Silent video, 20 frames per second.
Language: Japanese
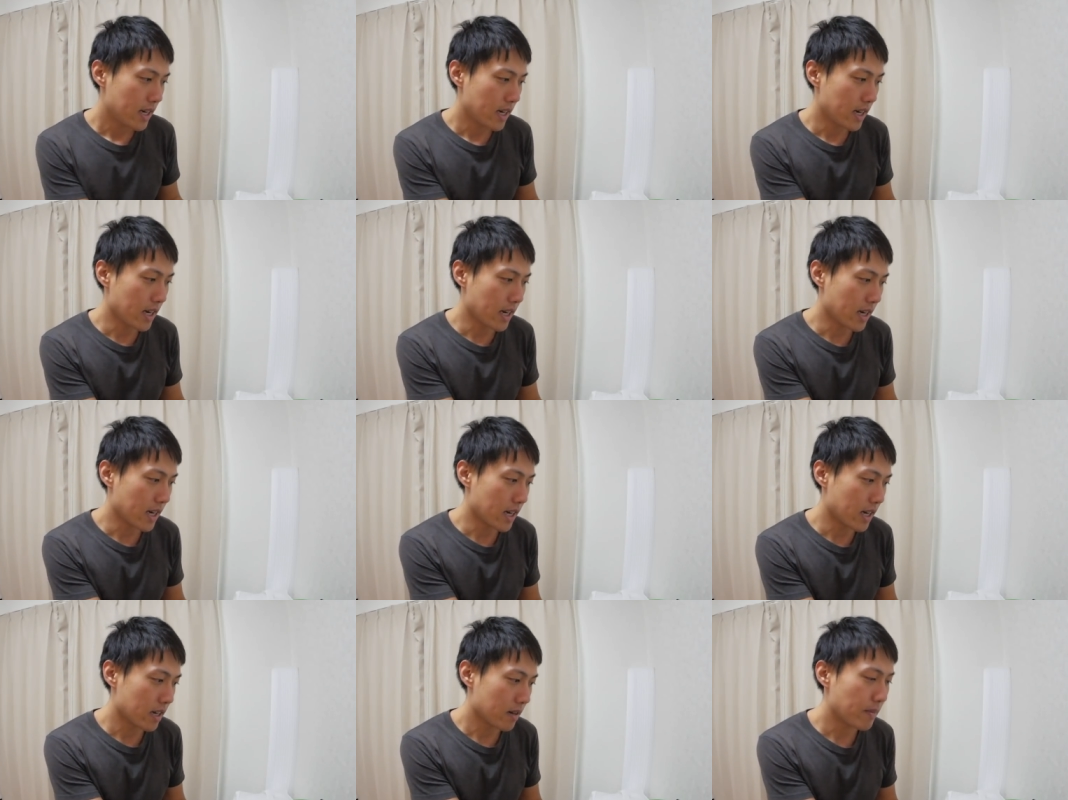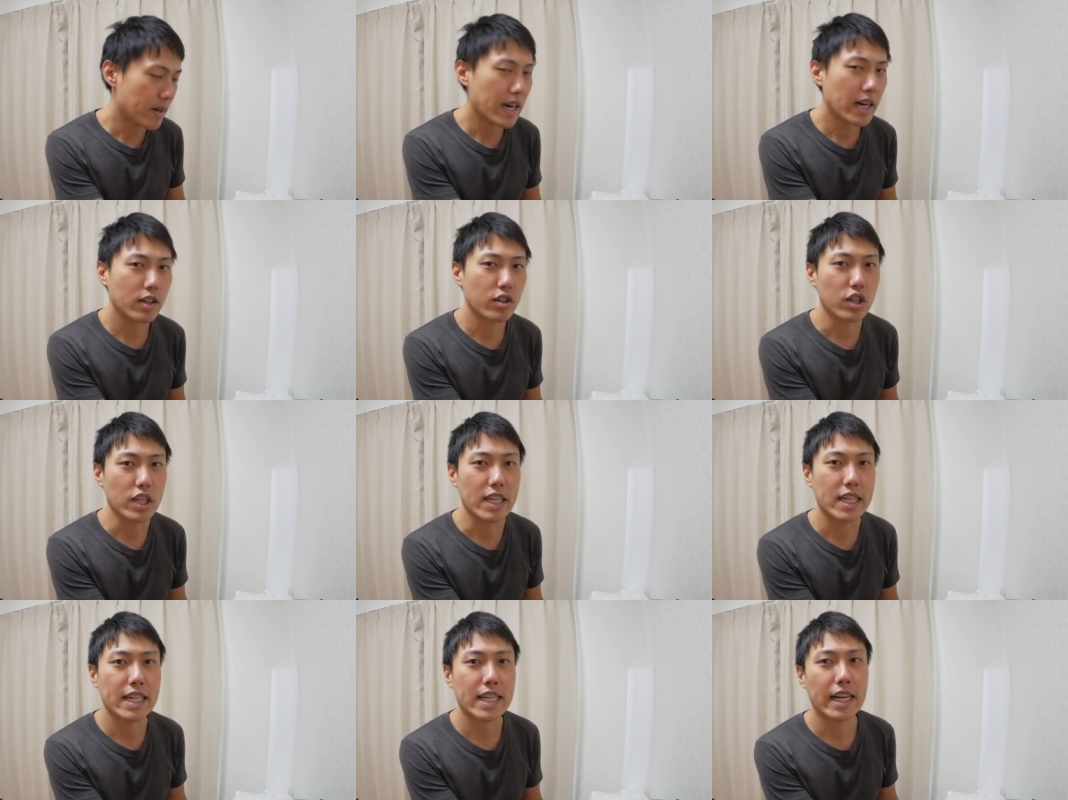えー、まあ、
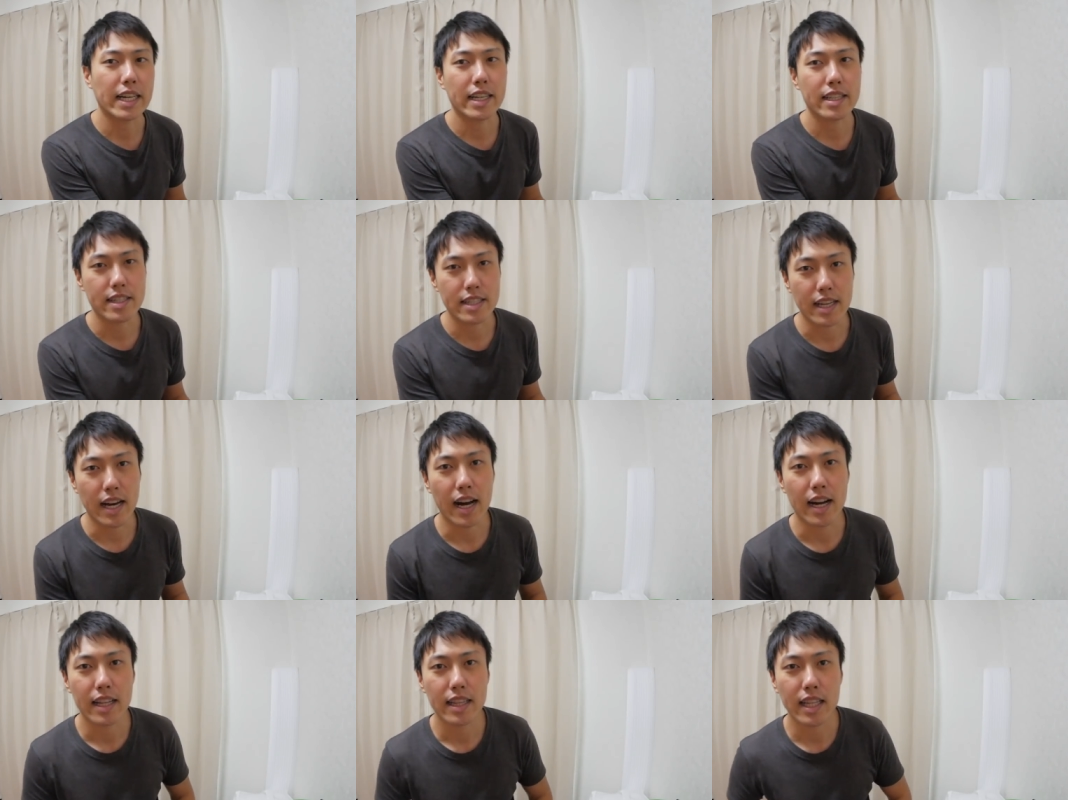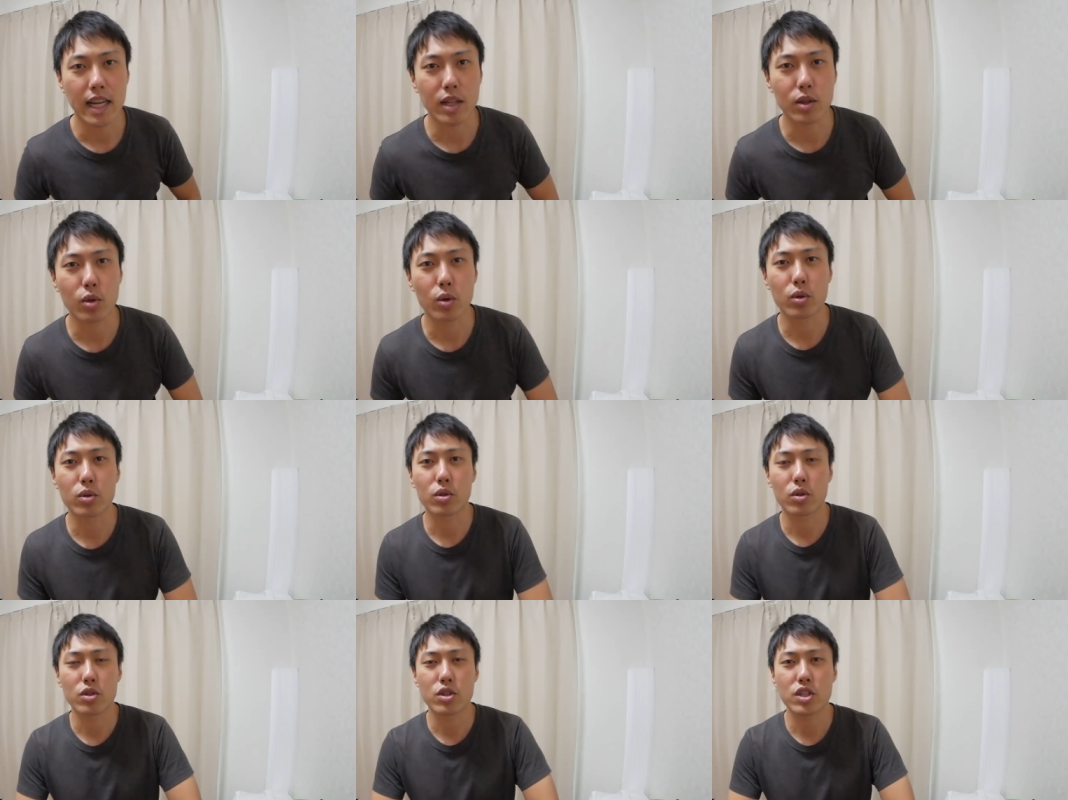約1ヶ月が経と
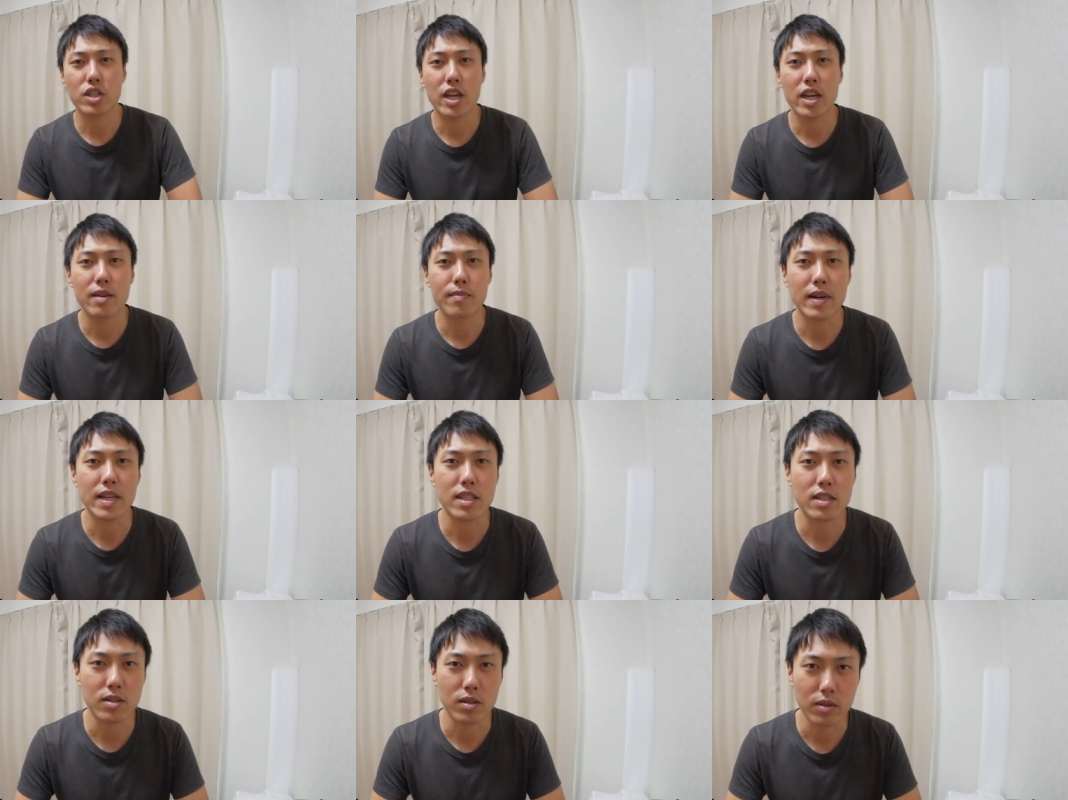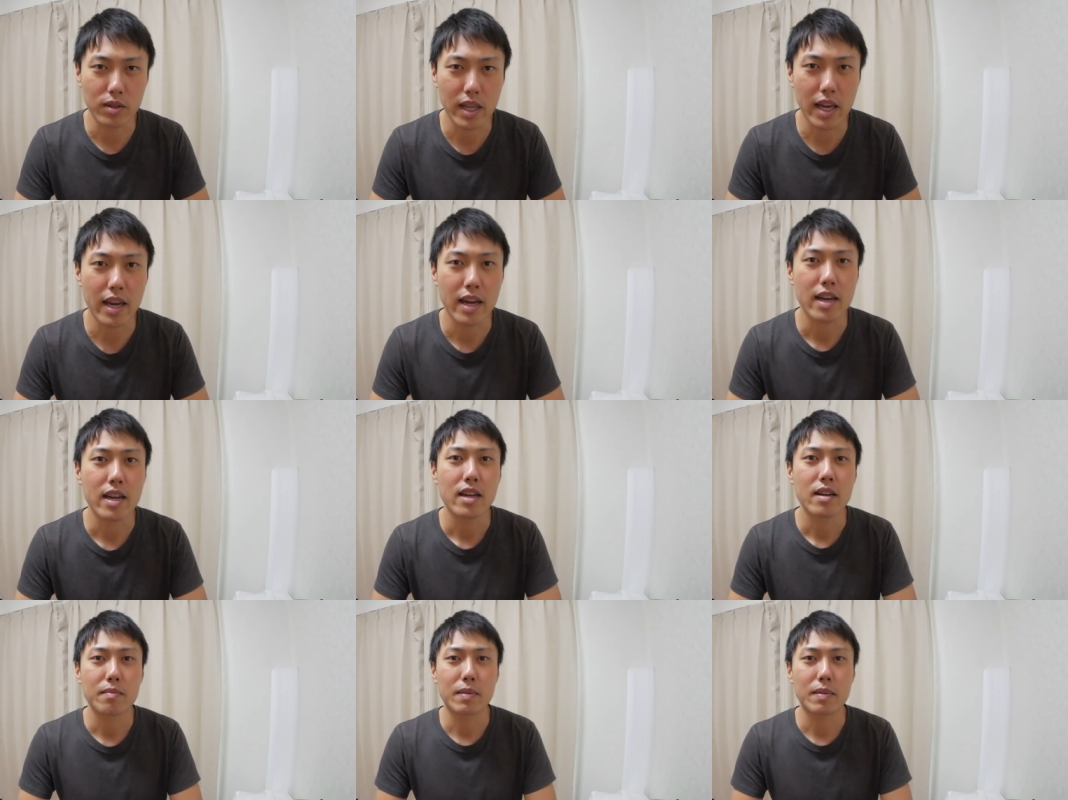うとしていますので、